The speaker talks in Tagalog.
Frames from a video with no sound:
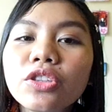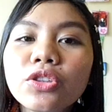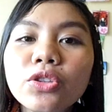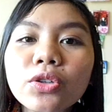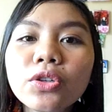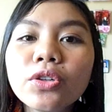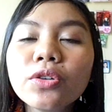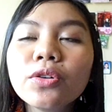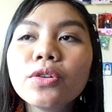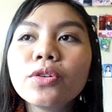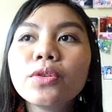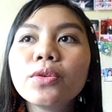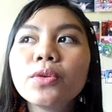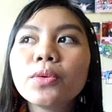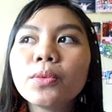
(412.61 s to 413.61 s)
Do
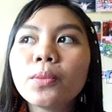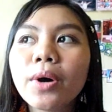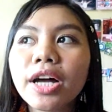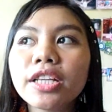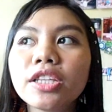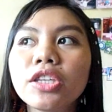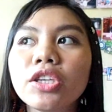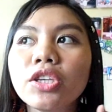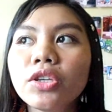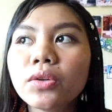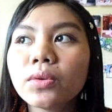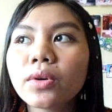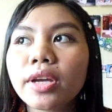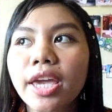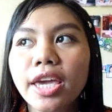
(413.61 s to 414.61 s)
what
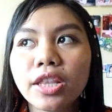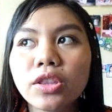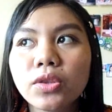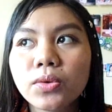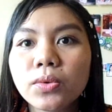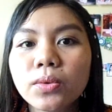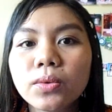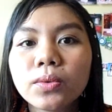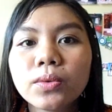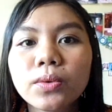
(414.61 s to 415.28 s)
you can do